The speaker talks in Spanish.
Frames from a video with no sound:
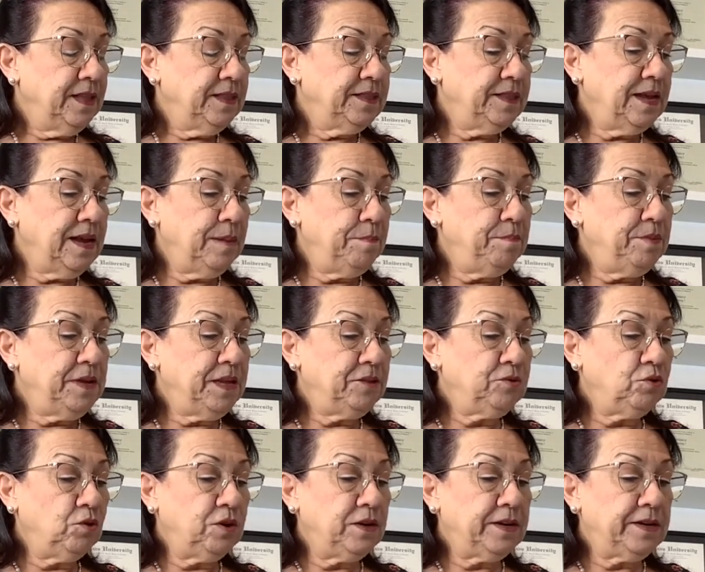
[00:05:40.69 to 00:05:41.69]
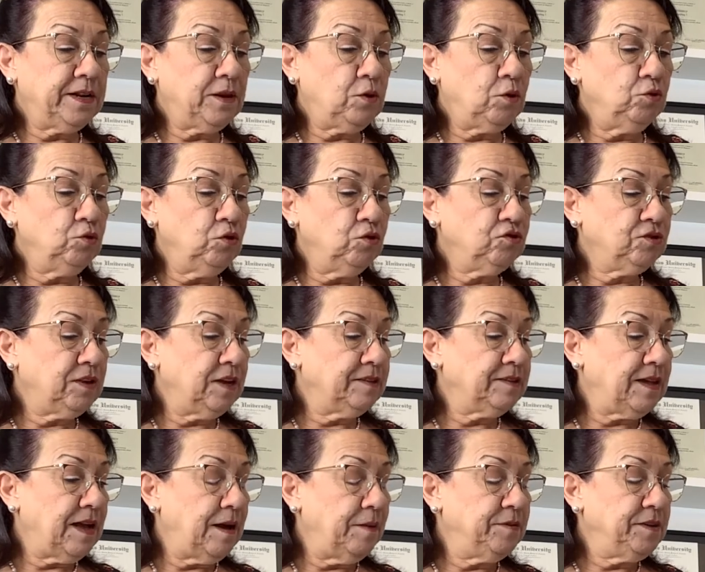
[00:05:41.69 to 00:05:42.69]
Te advierto que
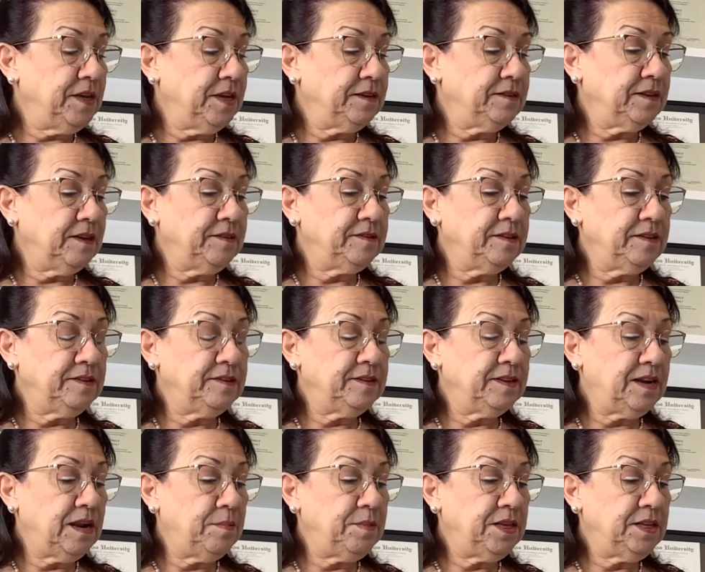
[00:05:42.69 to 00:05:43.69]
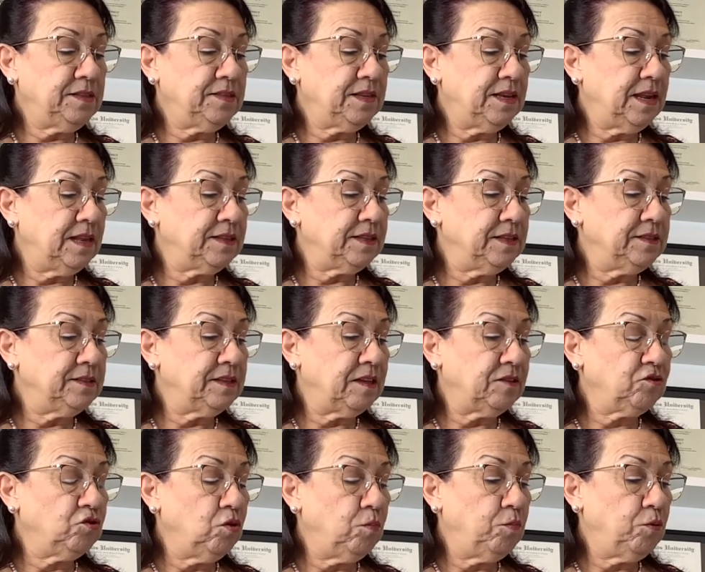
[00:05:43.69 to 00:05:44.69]
reconozcas abierta y sinceramente la
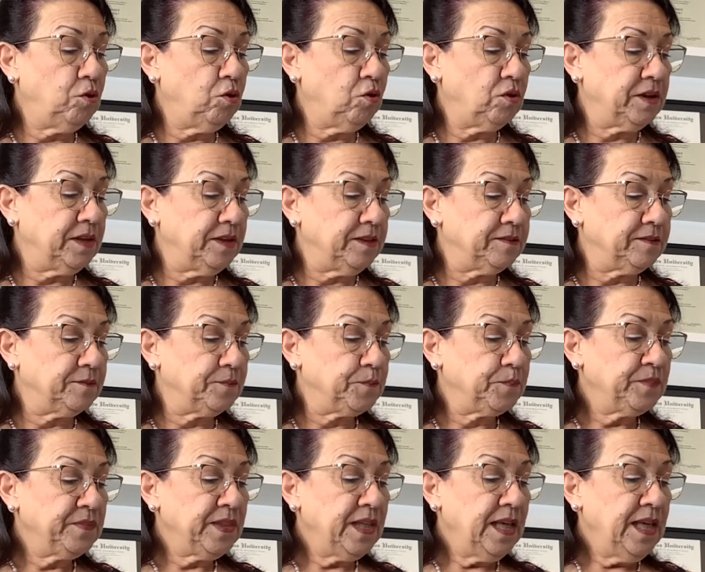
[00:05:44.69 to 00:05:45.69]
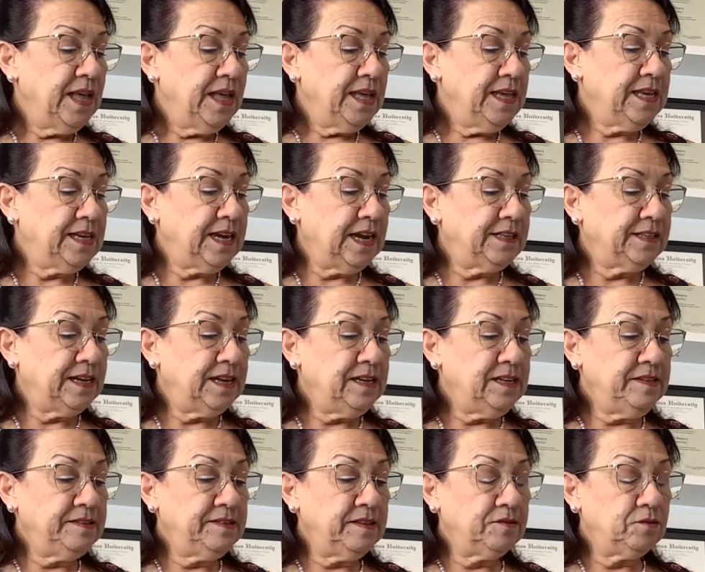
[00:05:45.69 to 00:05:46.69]
tentación por lo que es y
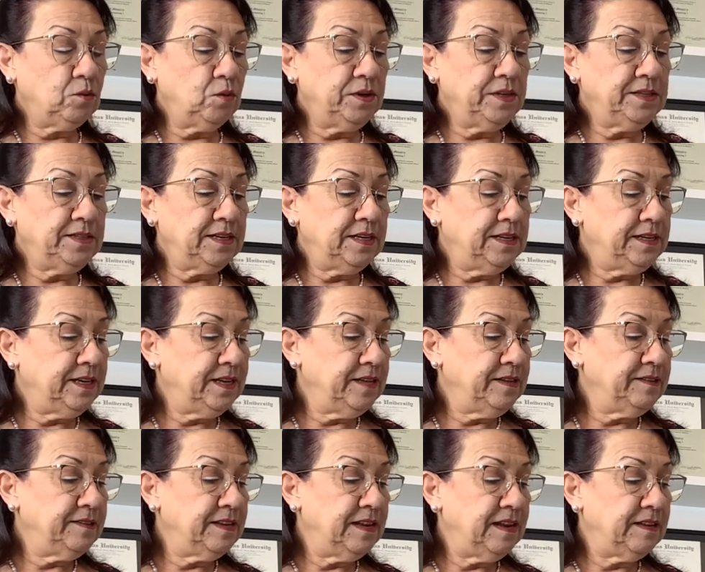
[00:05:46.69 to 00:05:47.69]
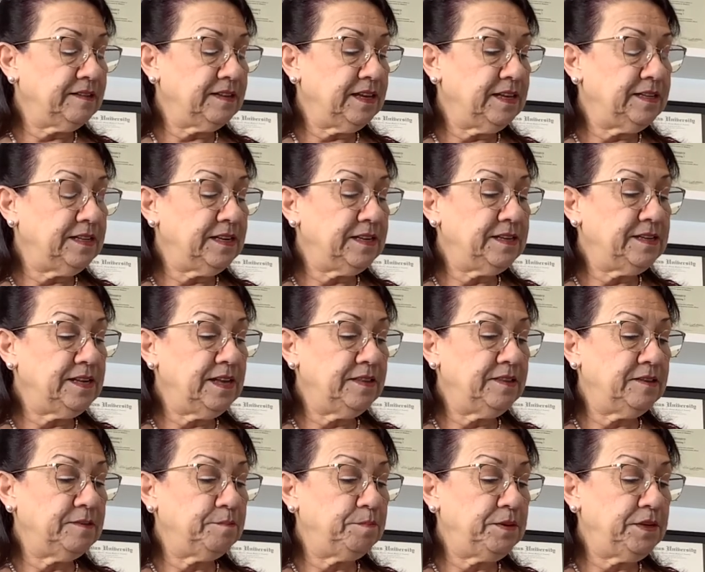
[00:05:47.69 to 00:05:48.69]
canalices con inteligencia las energías
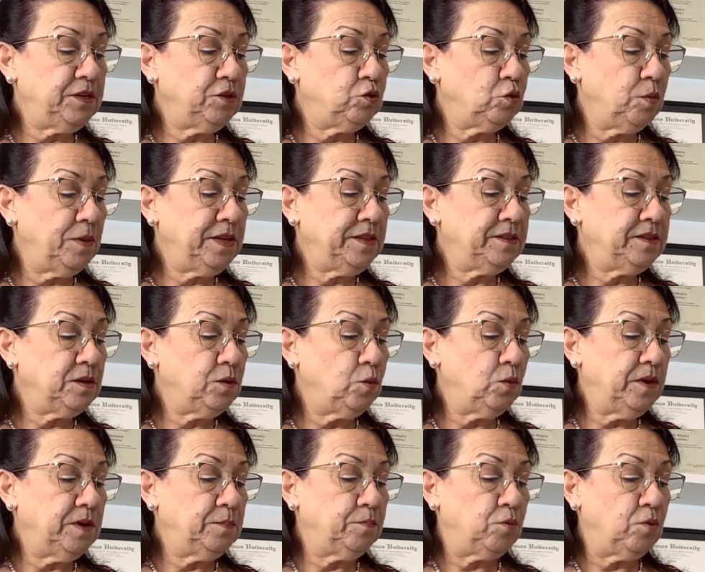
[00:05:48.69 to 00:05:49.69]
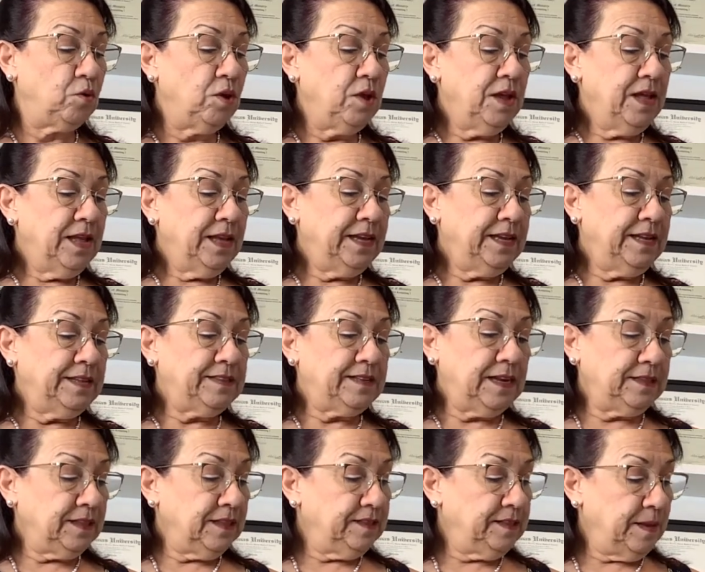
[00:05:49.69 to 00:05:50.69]
de espíritu, mente y cuerpo que
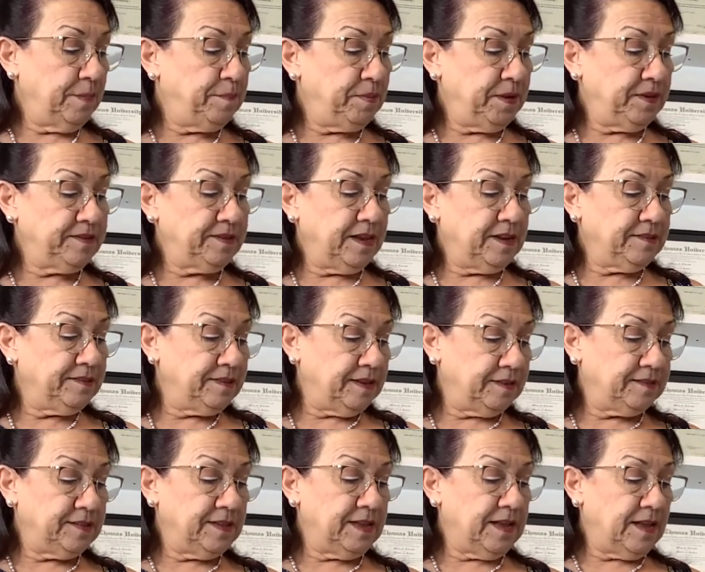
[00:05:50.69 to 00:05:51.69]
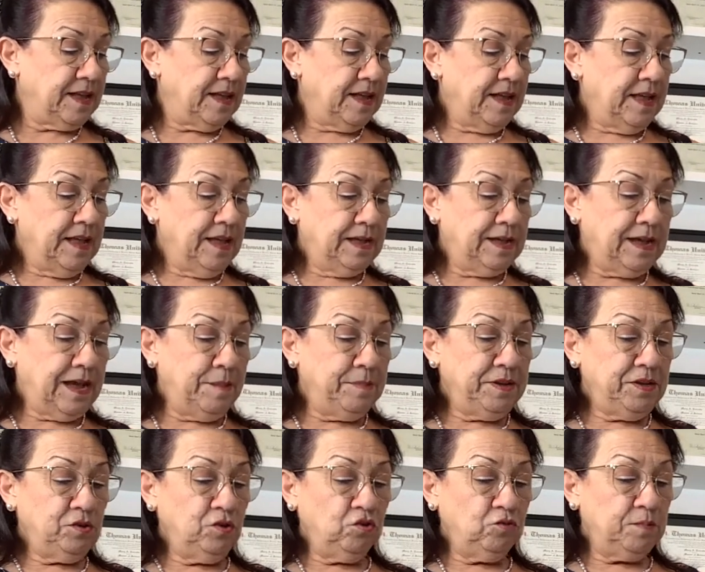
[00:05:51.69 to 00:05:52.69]
tratan de expresarse hacia
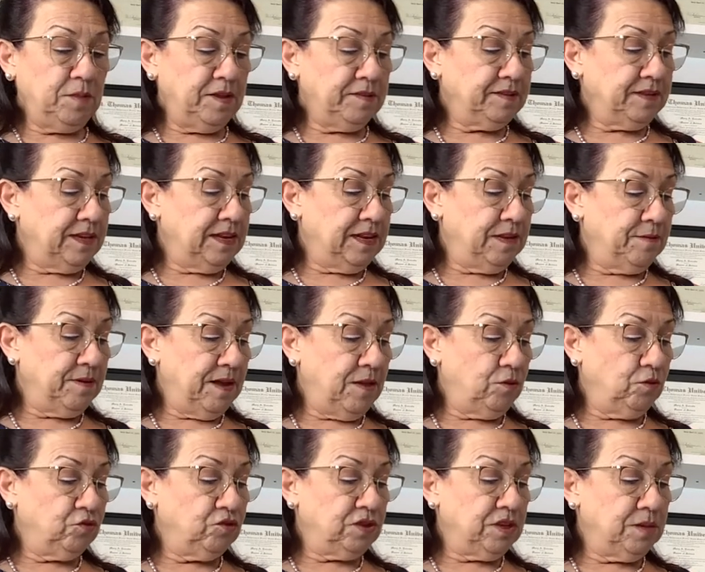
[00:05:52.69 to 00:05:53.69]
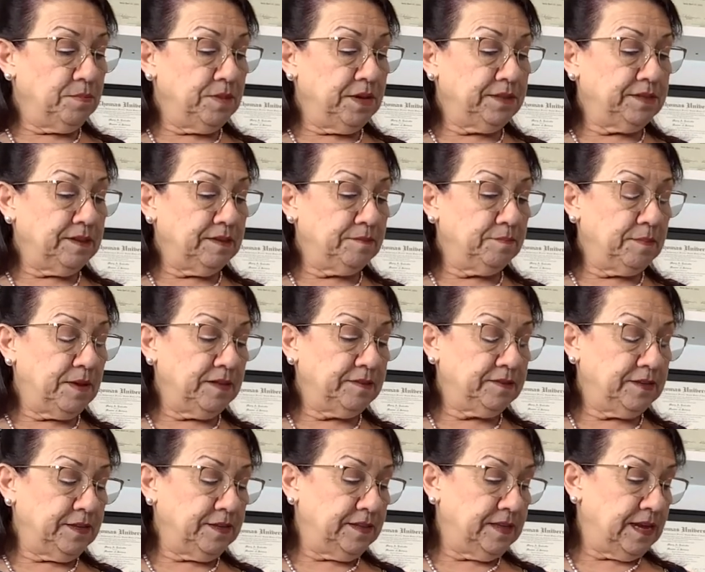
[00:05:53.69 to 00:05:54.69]
caminos más elevados y metas más
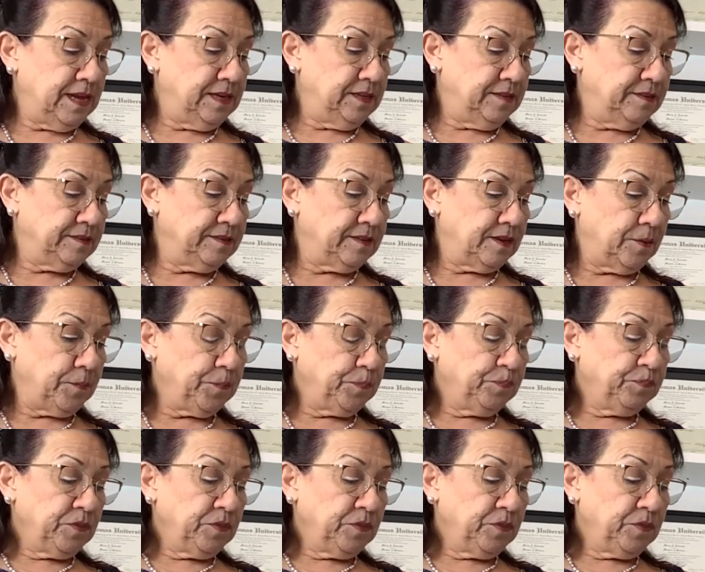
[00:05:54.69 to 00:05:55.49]
idealistas